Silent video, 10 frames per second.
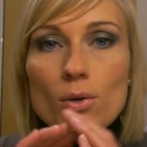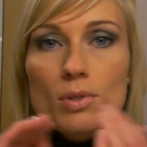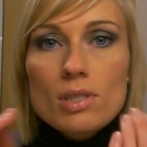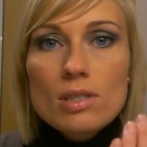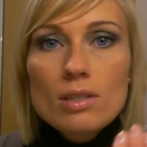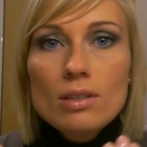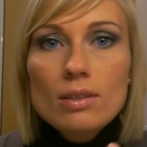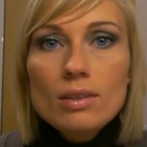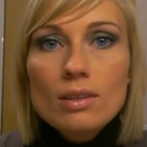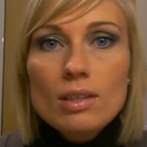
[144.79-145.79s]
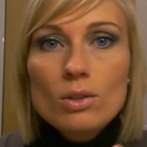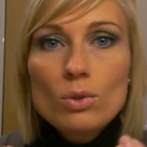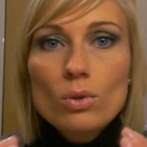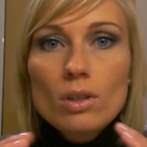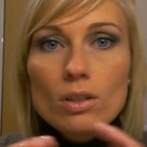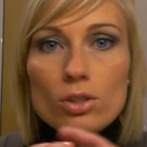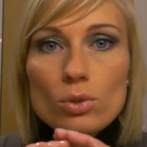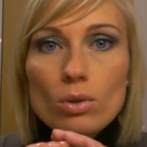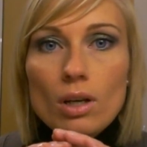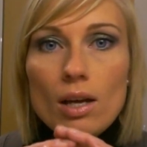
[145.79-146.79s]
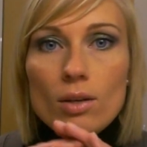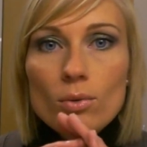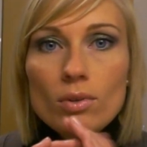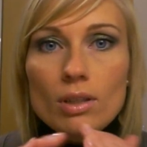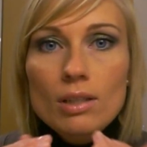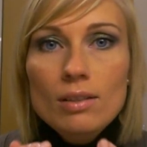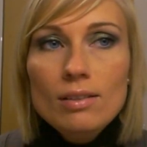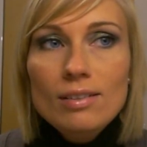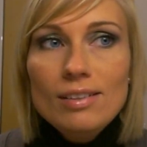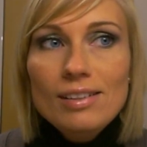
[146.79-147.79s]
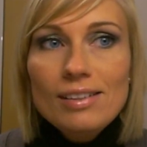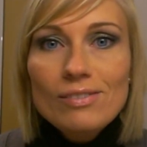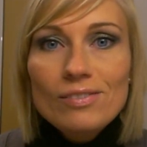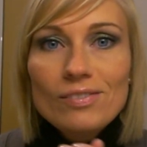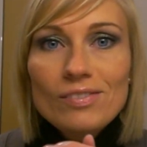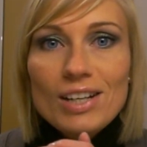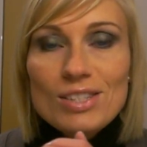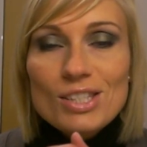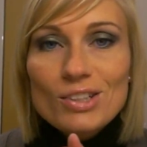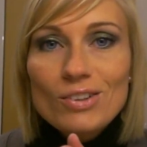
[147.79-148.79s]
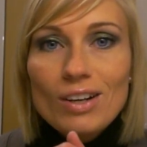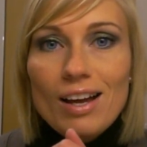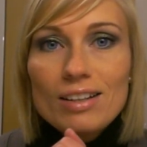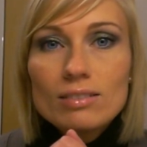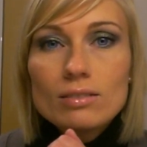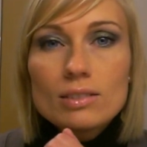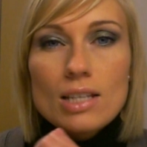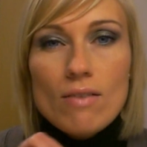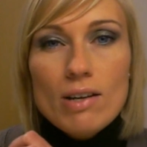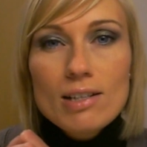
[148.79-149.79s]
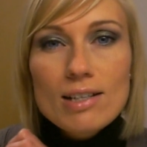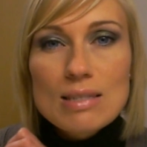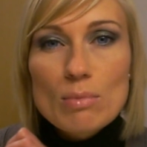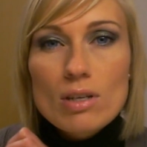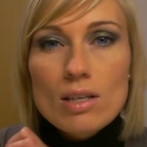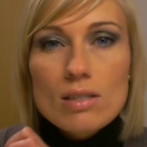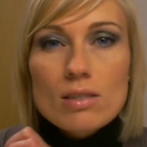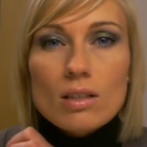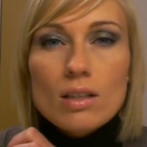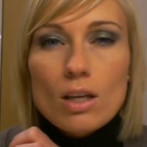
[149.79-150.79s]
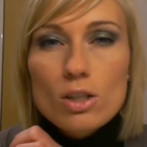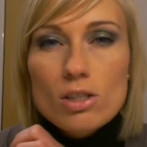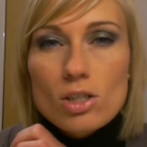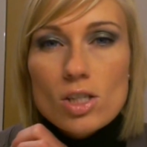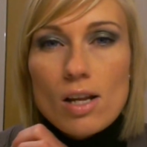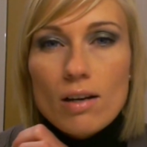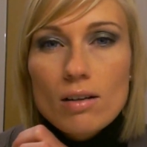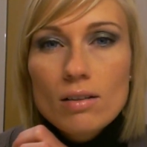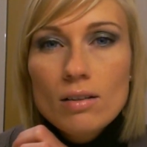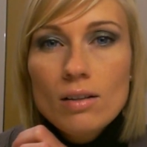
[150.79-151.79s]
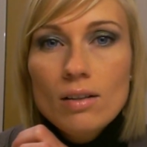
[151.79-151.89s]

Außen die dunklere Schokolade und innen die weiße Schokolade. Und der Weihnachtsmann, der ist richtig lecker.